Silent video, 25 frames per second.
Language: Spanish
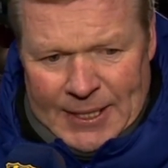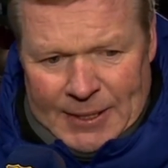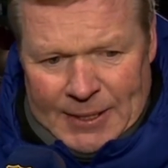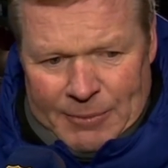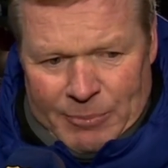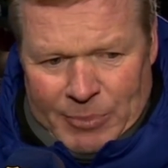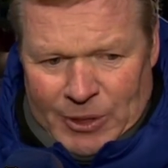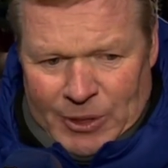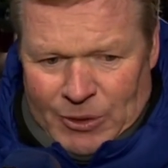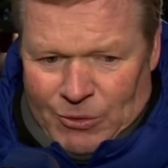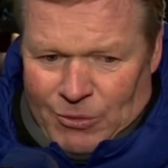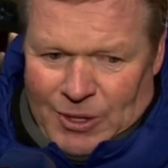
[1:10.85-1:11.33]

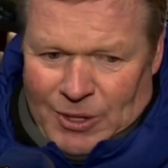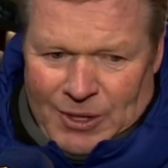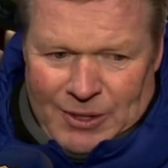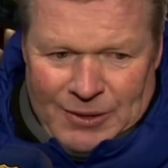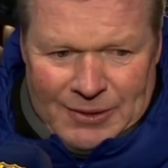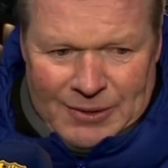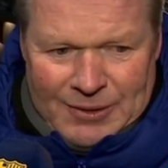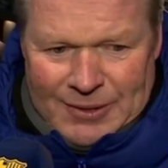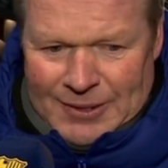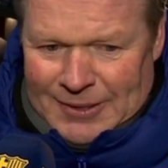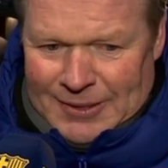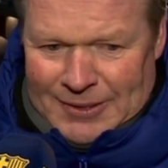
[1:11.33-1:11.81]
pero
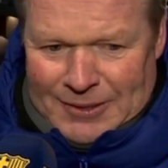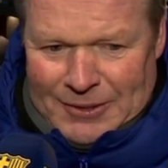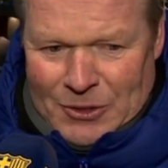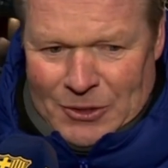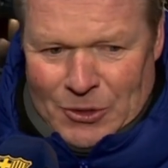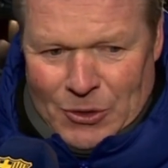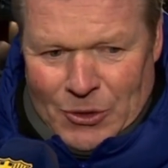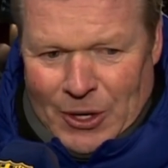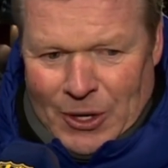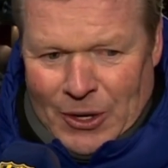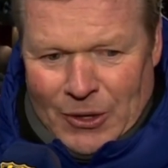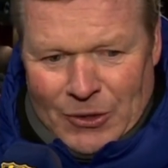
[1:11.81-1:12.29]
bueno, yo
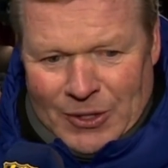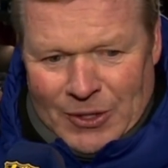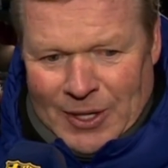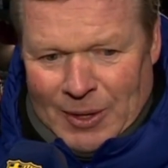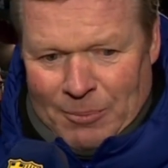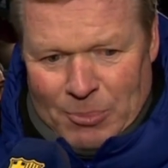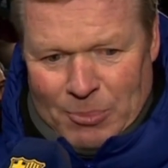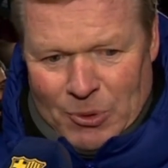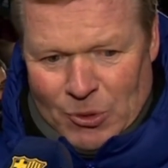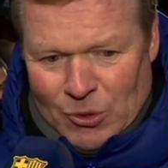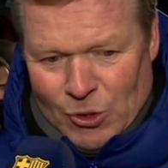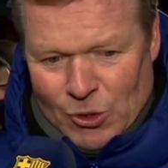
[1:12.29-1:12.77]
creo que
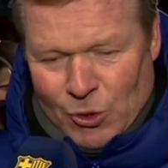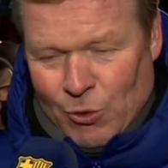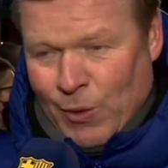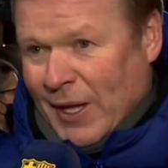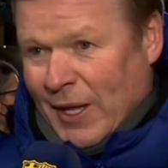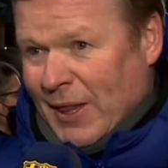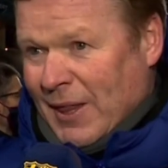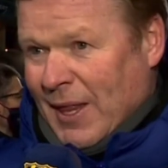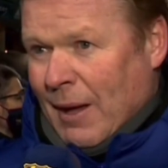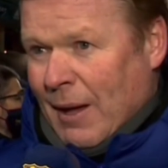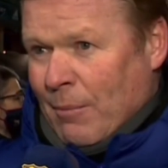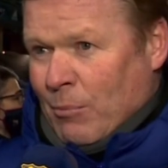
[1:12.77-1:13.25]
tampoco
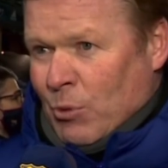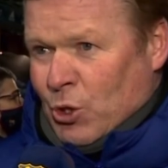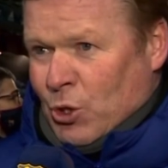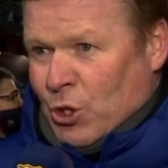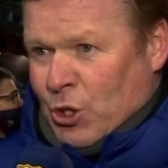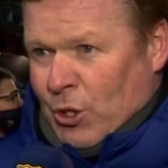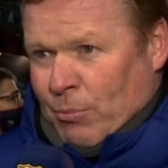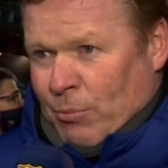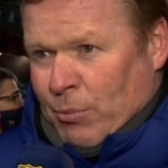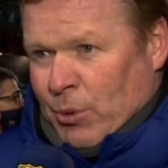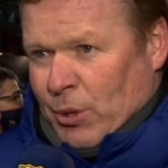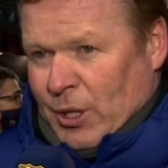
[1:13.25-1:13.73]
cuenta
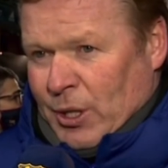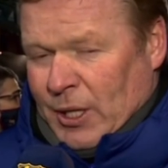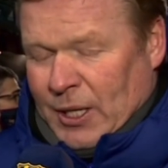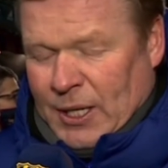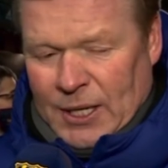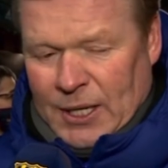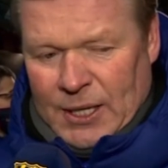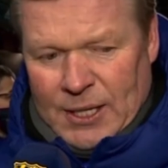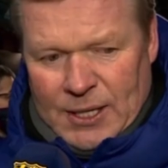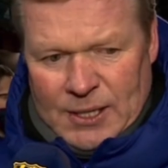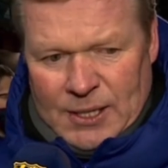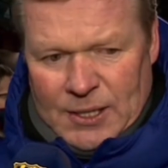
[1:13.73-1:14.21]
mucho
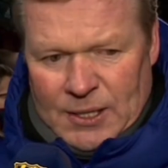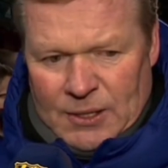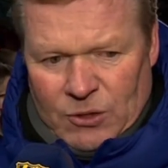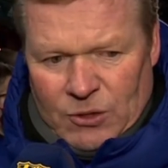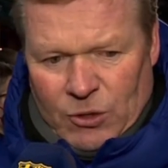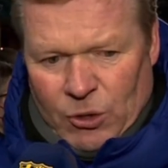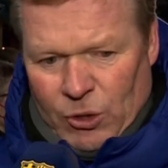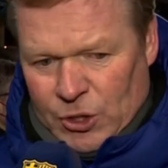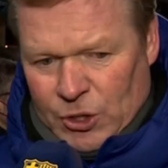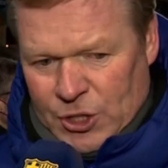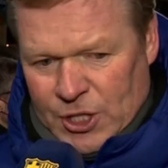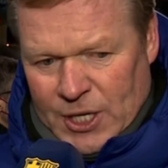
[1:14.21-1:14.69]
porque
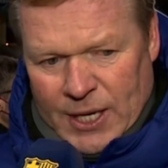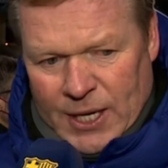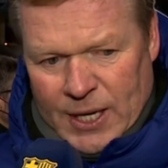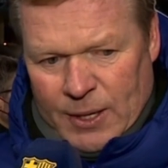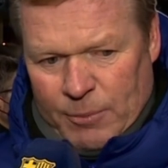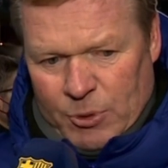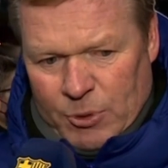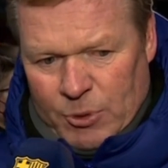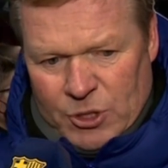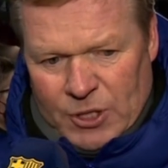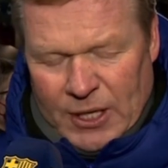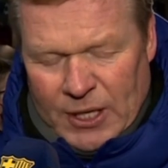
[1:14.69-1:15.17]
todos los
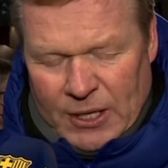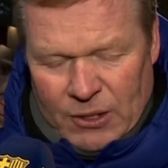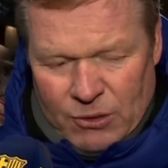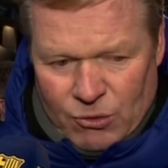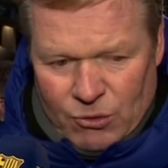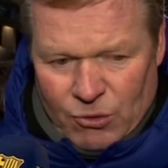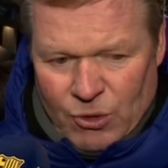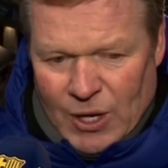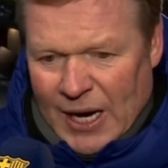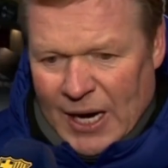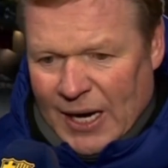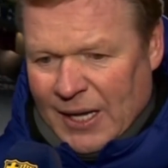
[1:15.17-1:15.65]
equipos tienen un
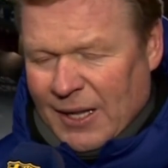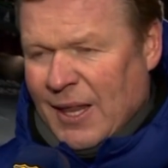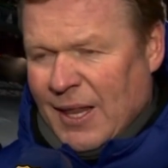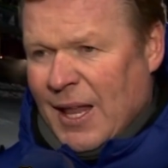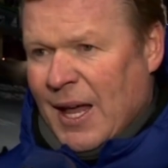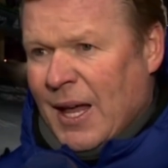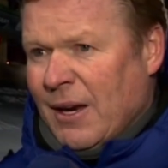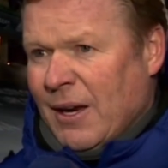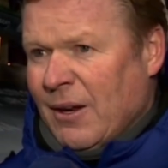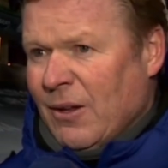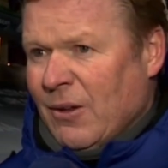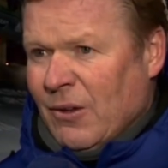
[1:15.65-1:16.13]

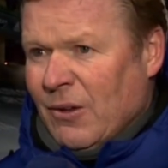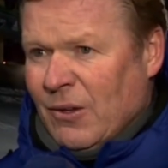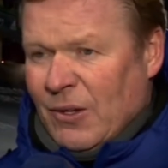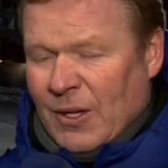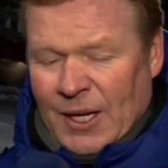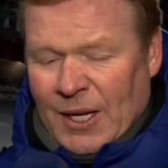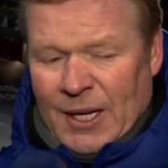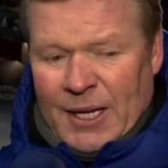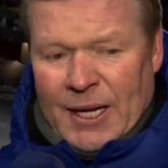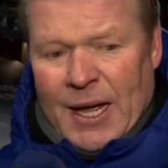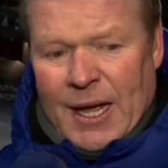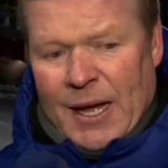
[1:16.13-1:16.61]
calendario
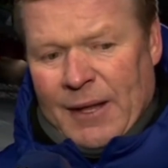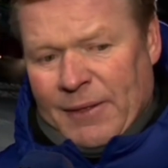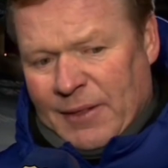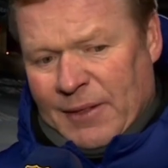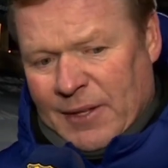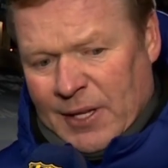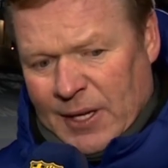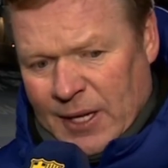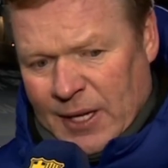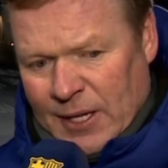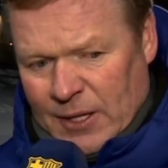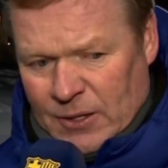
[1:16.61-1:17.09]
que han
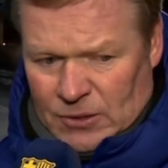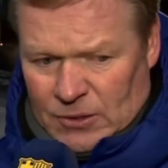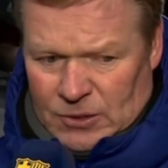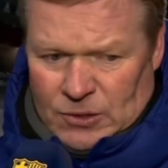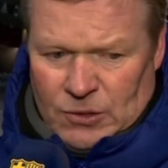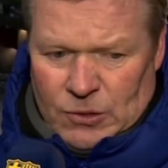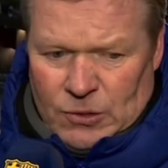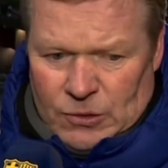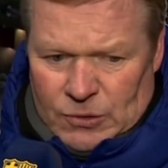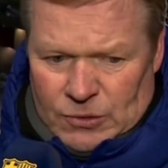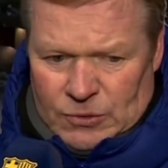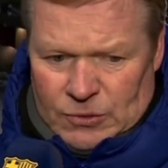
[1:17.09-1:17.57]
tenido
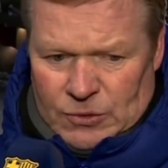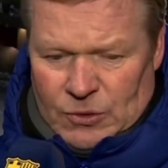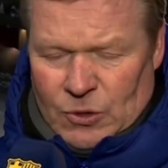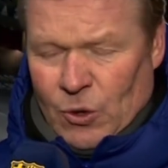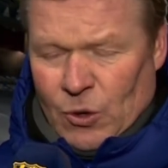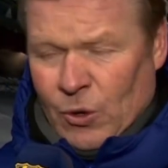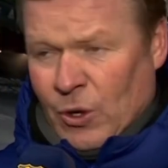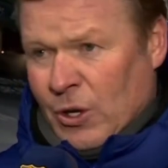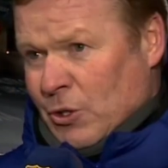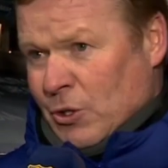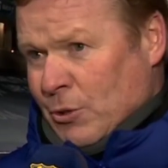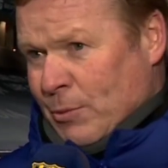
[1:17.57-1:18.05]
con,
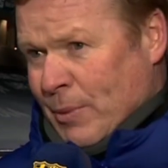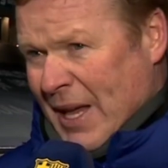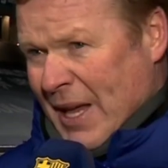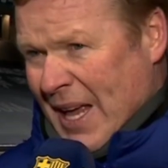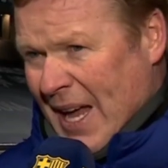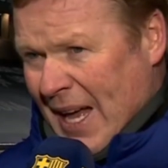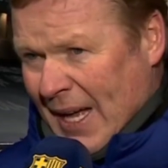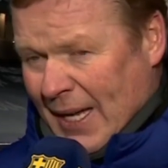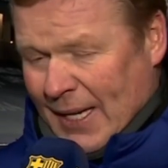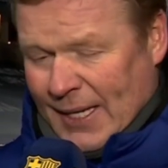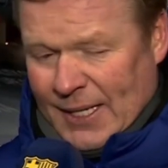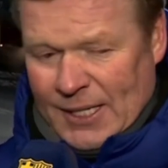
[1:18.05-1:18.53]
los
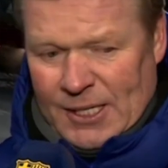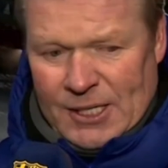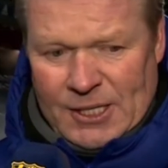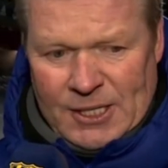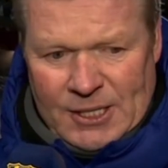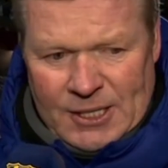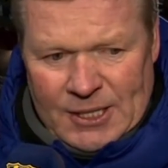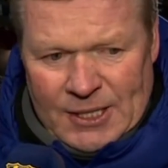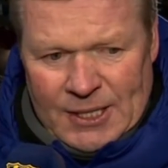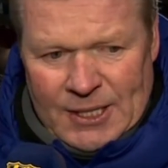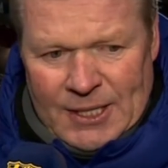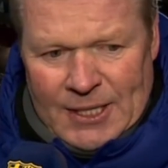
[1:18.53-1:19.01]

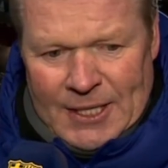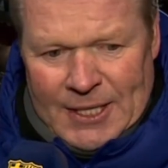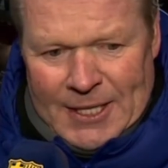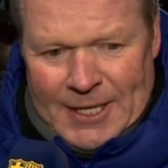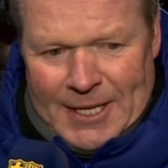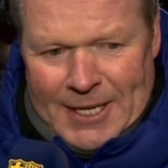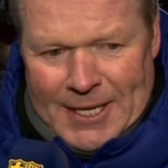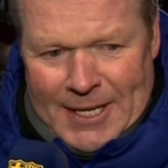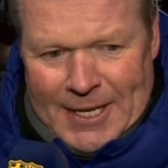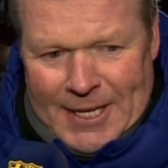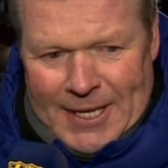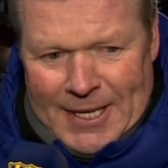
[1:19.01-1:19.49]
viajes
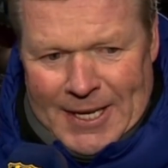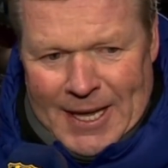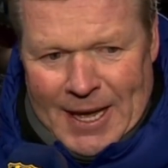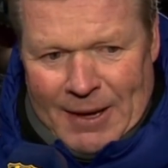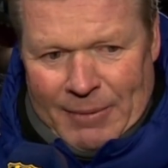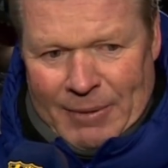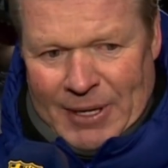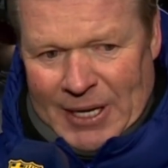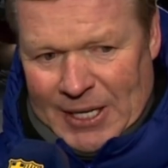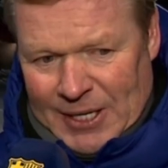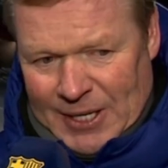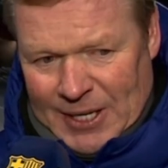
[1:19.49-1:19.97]
y
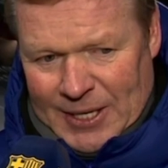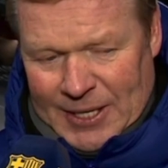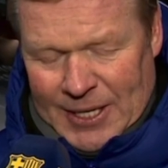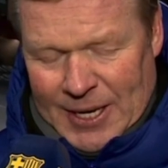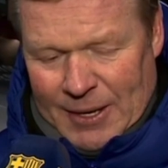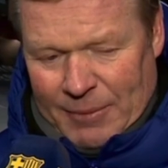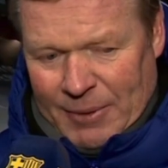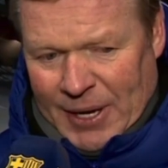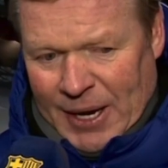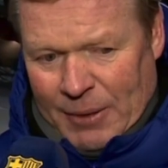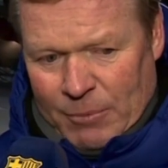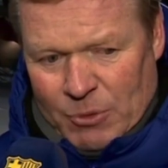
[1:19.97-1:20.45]
ya, ya
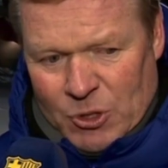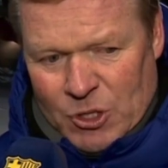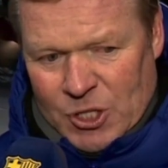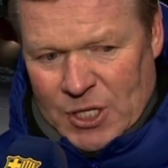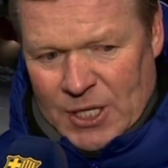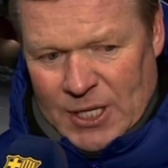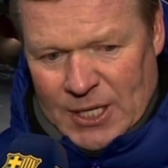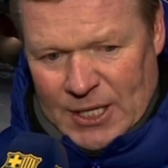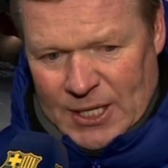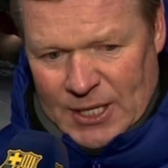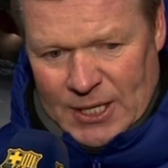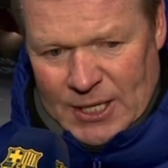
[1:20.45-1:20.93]
veremos
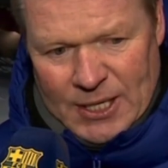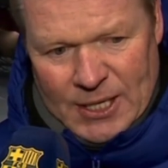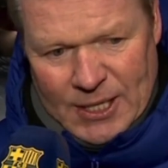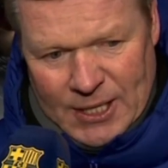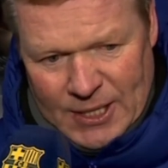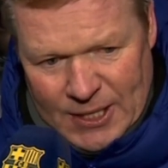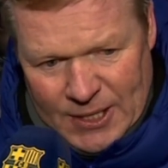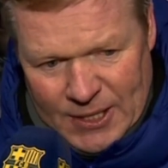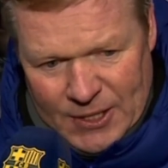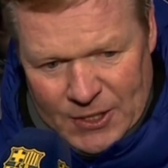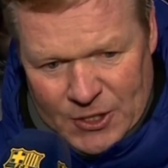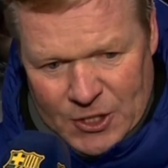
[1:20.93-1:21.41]

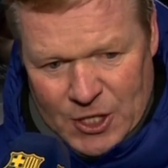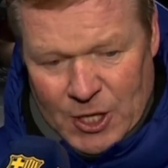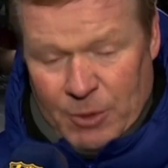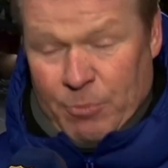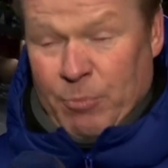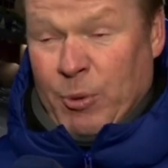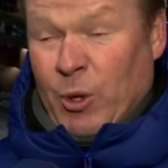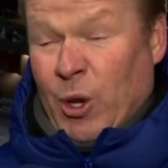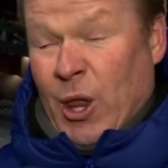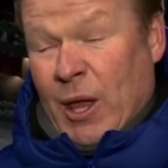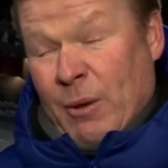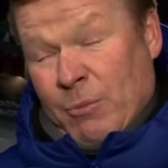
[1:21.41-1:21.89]
si, si,
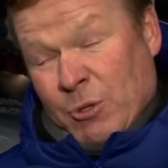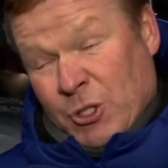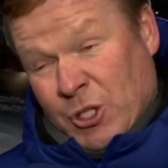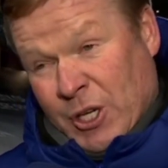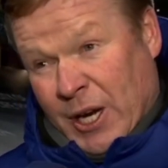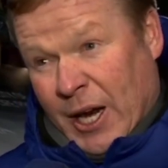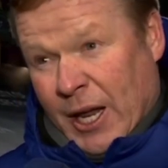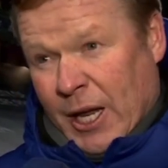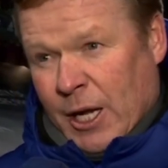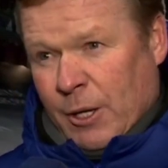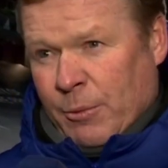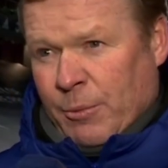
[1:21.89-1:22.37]
podemos
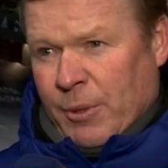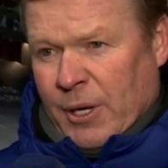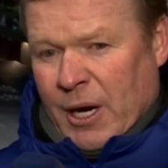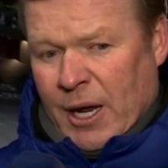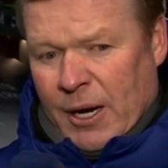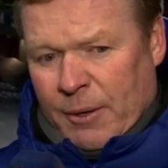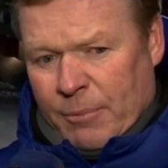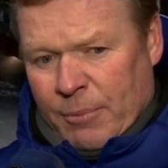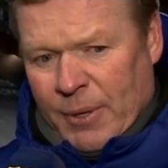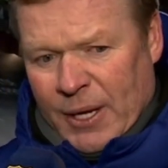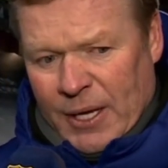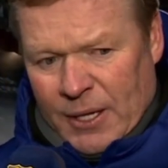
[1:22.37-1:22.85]

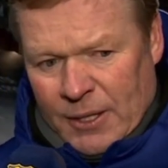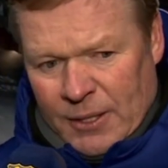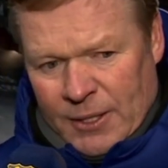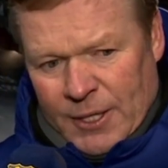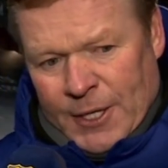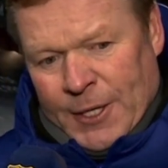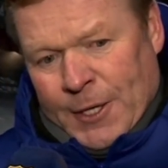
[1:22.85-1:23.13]
recuperar bien.